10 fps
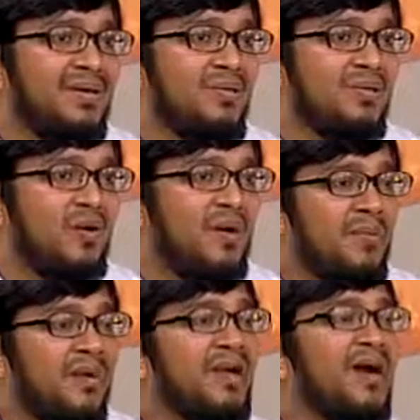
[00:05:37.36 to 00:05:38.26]
এবং সবাই
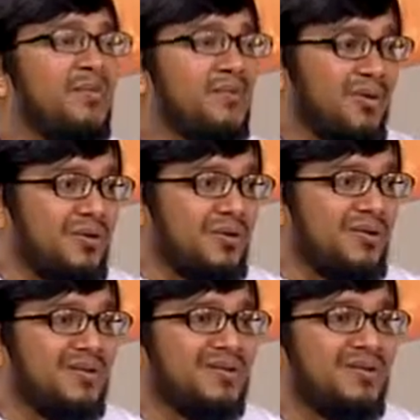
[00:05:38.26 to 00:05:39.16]
আমাকে খারাপ মনে করবে
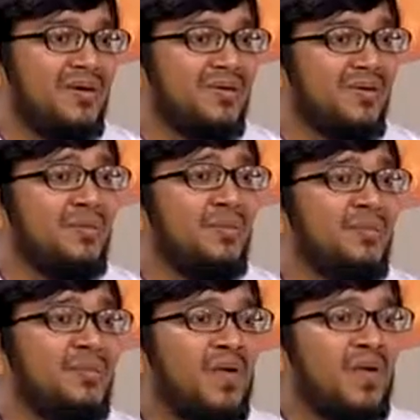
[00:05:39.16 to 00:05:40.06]
সেই জন্য
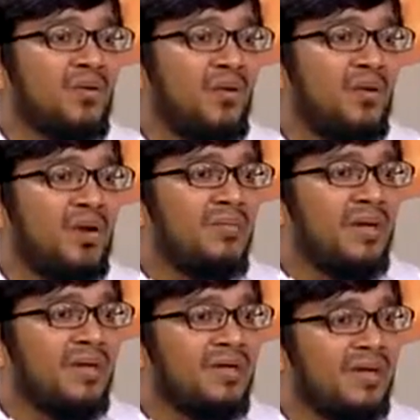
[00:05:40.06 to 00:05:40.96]
তখন আমরা
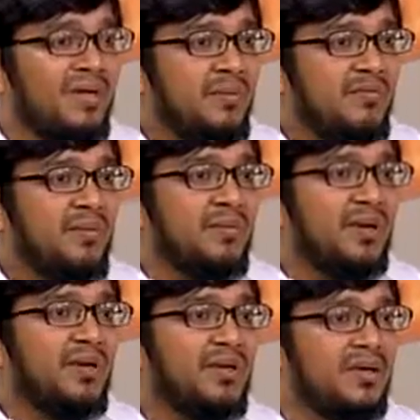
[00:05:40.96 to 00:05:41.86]
এটা থেকে
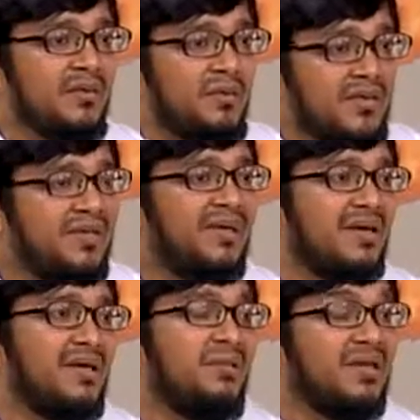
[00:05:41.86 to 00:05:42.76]
মানে এটা আমরা পিছিয়ে
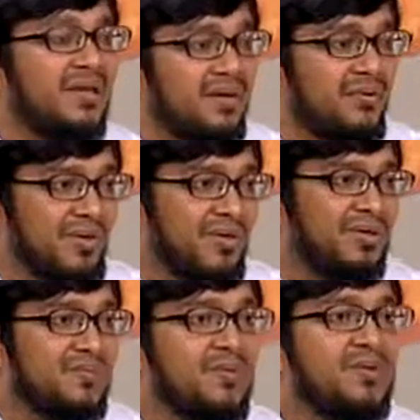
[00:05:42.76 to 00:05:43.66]
থাকি আমরা শেয়ার করি না
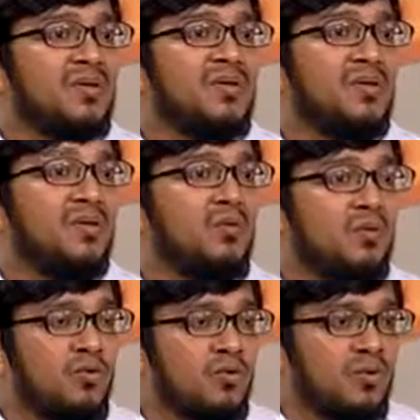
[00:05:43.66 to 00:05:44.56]
সেটা খুব
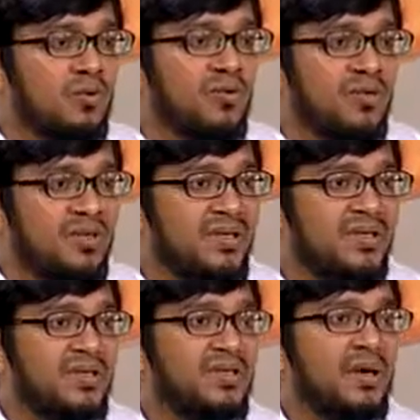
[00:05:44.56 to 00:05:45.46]
গুরুত্বপূর্ণ জিনিস
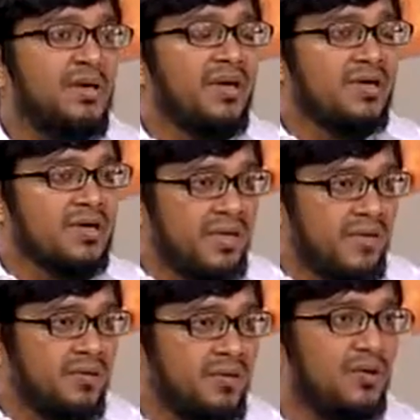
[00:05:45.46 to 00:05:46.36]
যে আমাকে এটা শেয়ার
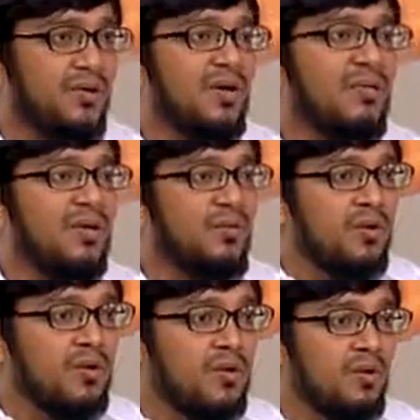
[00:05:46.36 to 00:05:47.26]
করতে হবে আমাকে
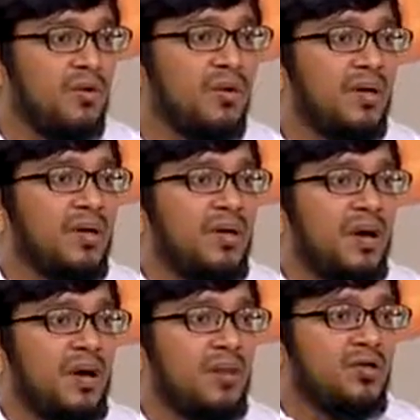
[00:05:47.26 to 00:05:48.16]
বলতে হবে
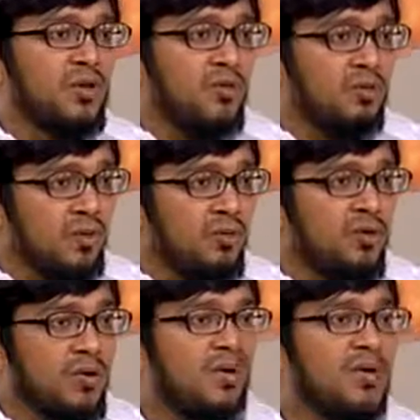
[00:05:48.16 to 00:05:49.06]
কারণ আমি যখন বলবো
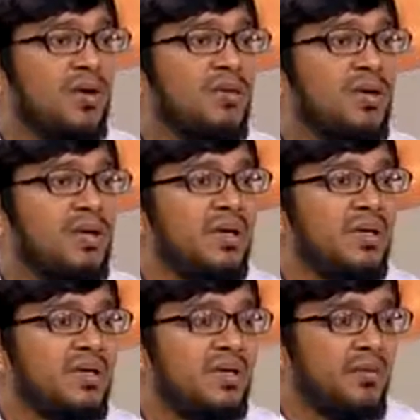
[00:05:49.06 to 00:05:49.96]
তখনই আমি
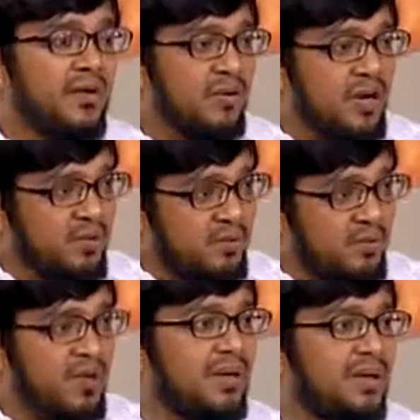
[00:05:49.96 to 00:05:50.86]
এটার থেকে বের হয়ে আসার
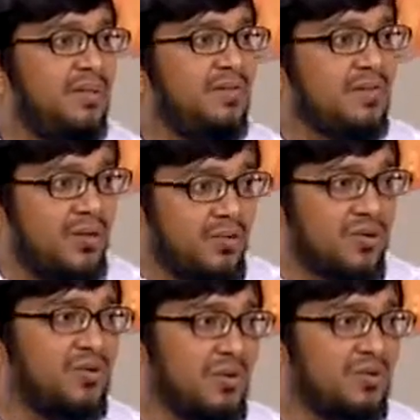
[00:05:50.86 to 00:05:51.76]
উপায় বের
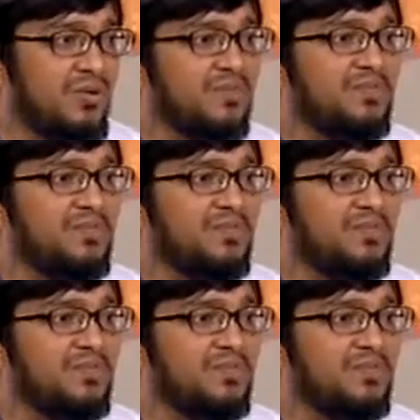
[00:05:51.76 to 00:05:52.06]
করতে পারবো